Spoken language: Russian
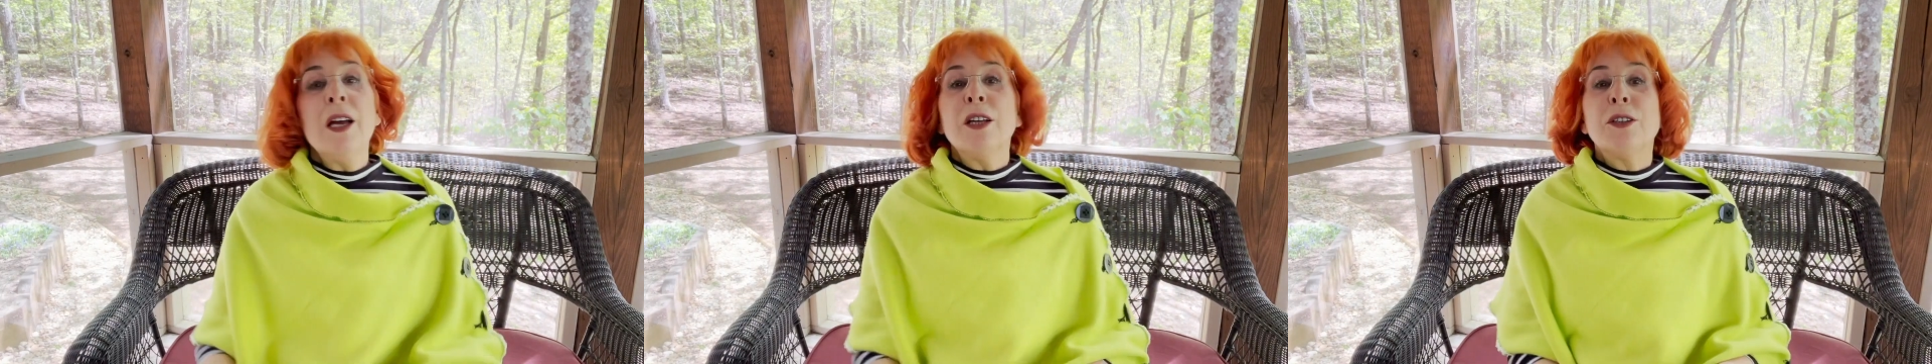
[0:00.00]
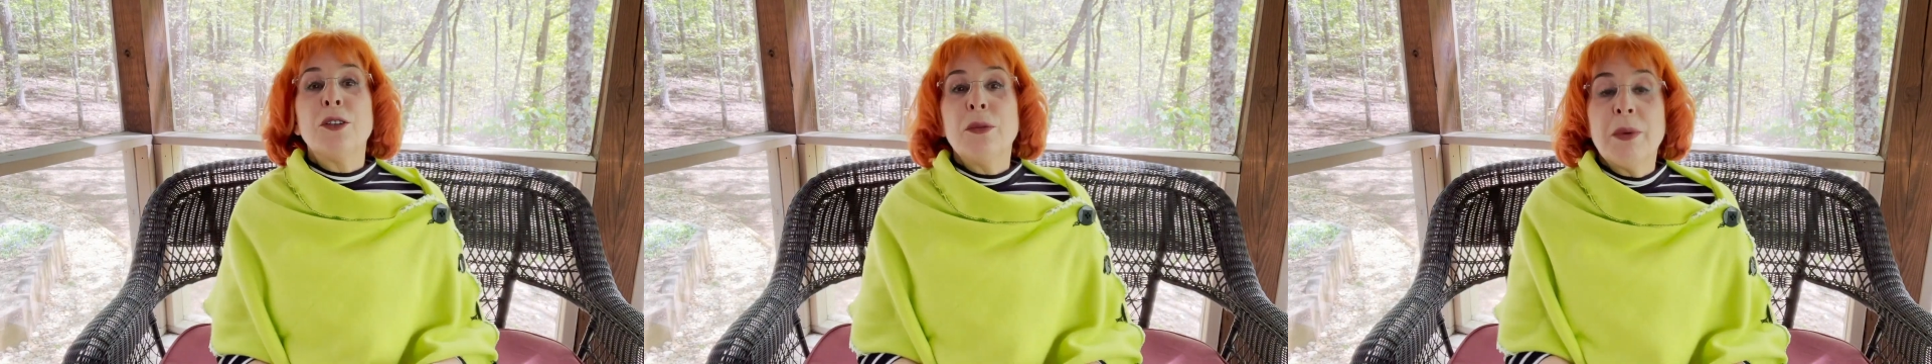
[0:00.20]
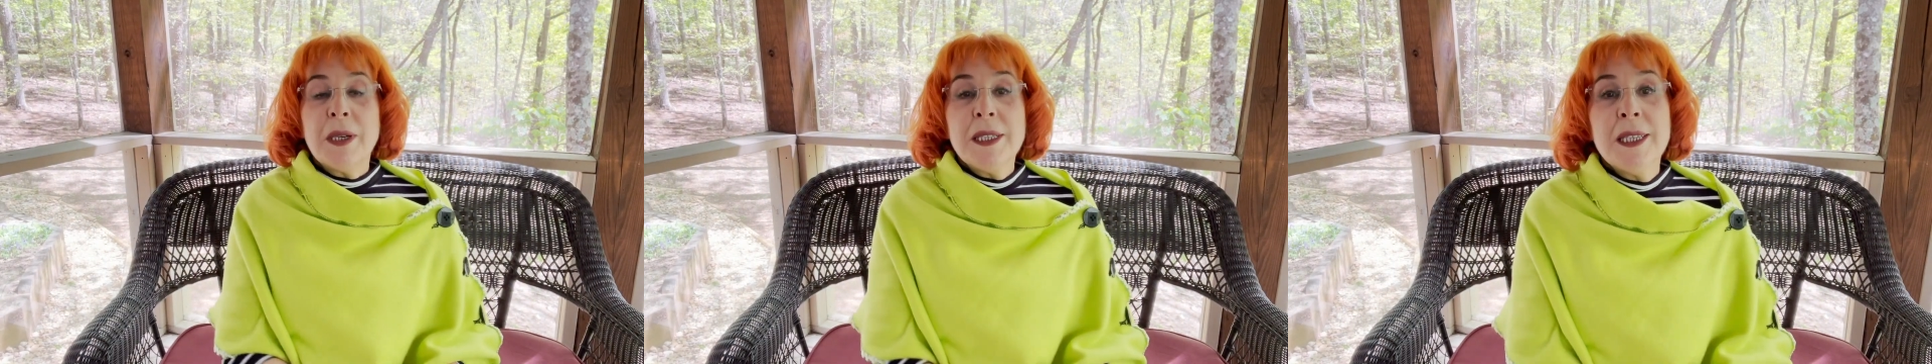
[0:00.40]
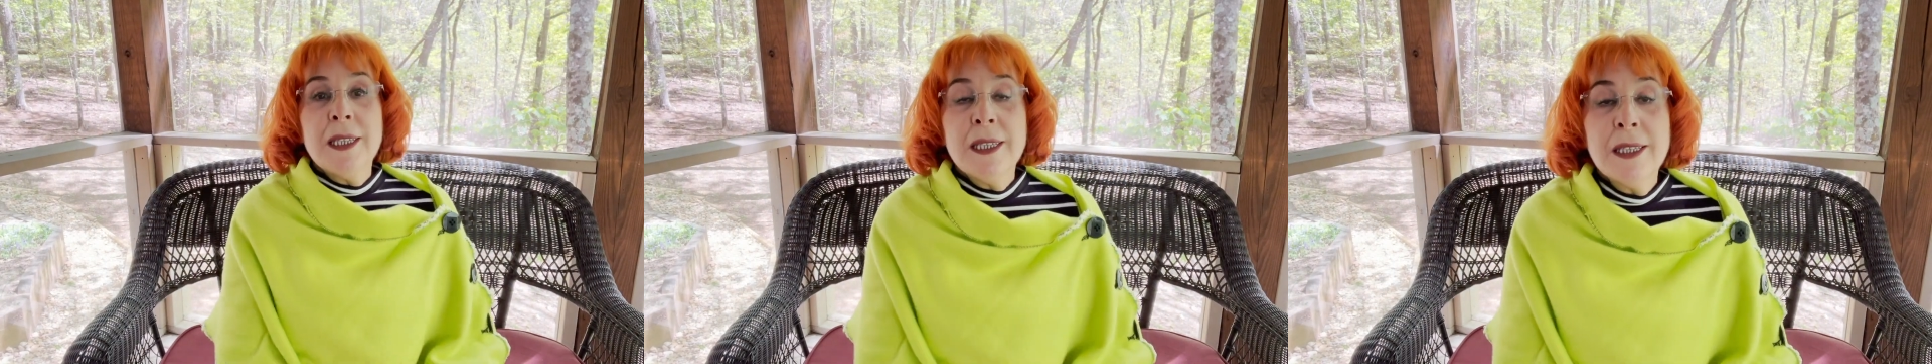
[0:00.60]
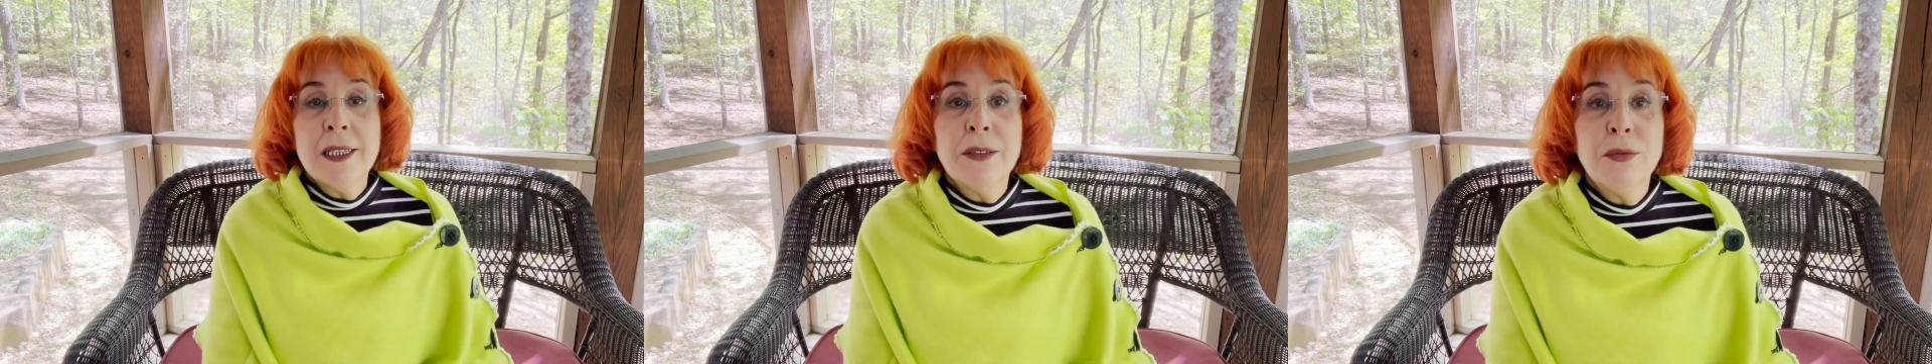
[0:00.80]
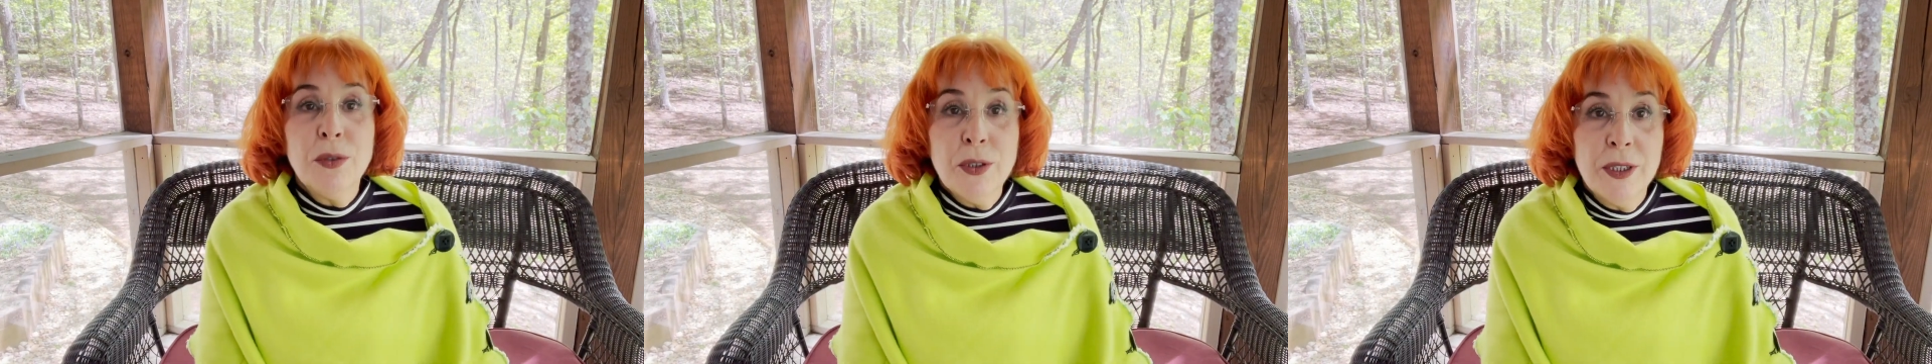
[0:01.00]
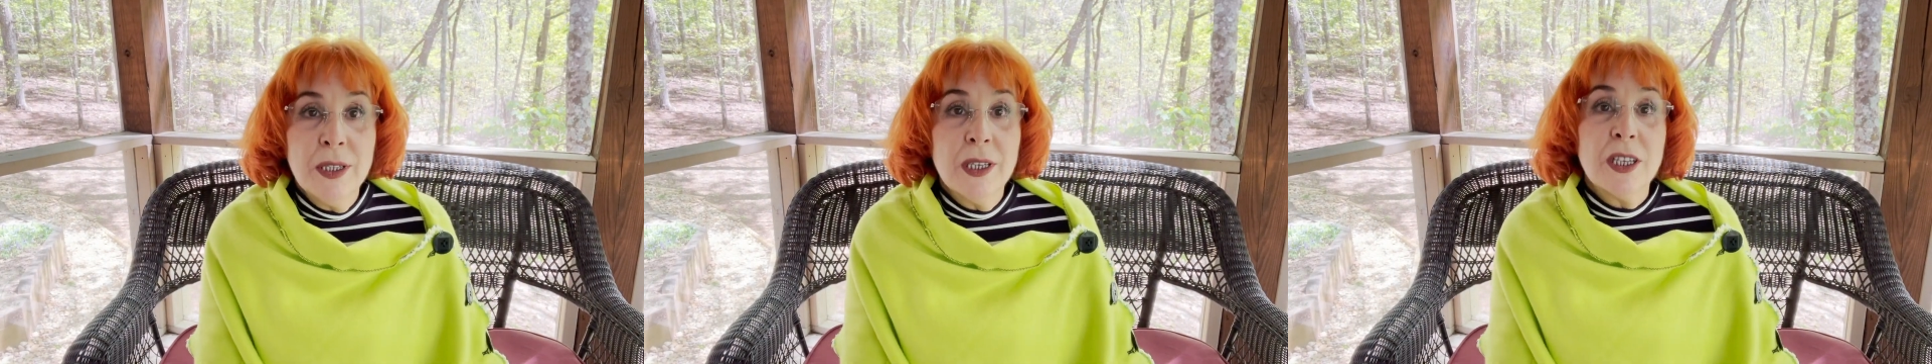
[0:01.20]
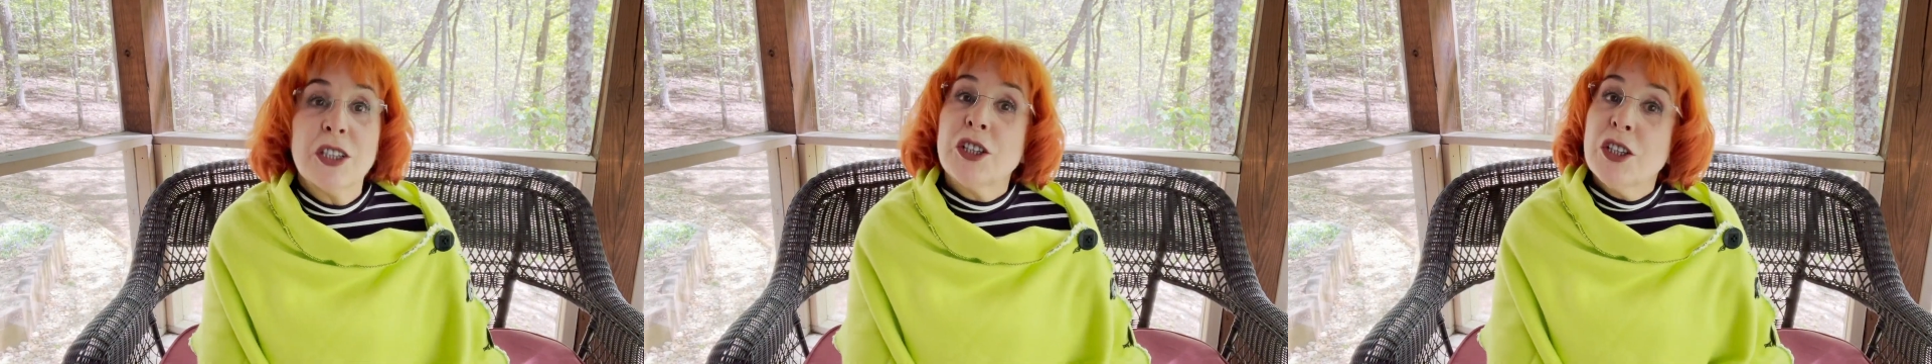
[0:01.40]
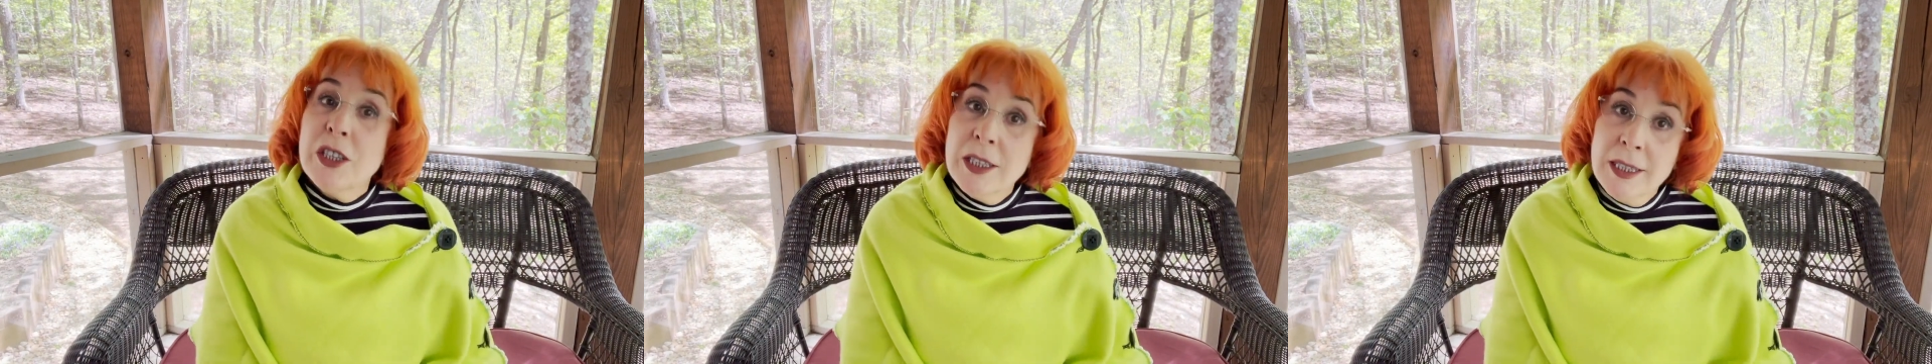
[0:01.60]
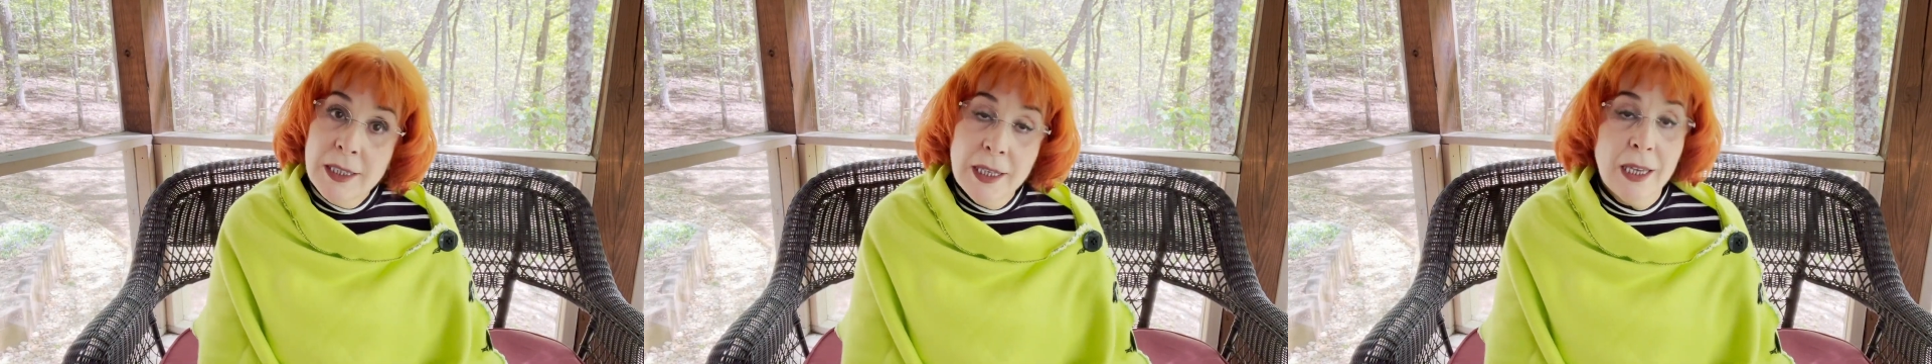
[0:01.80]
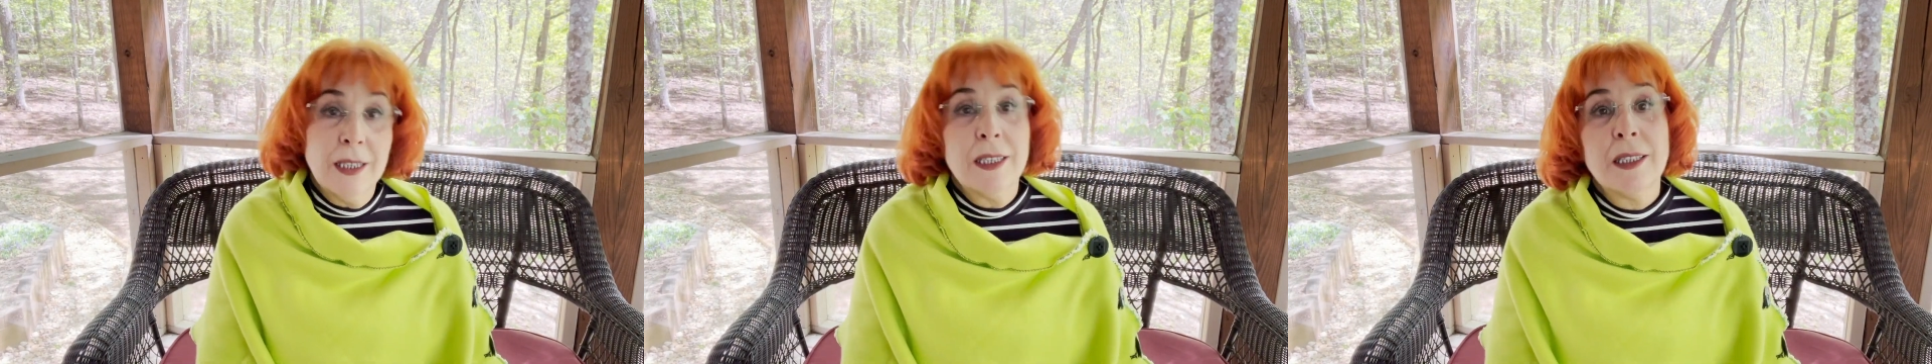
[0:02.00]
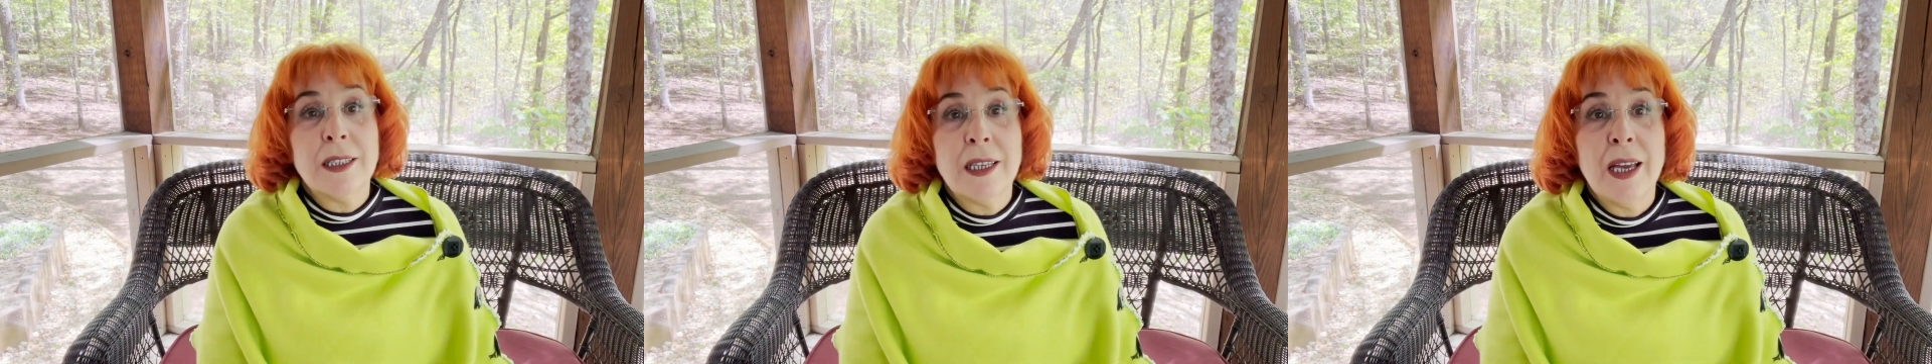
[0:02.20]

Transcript: Добрый день! Сегодня 16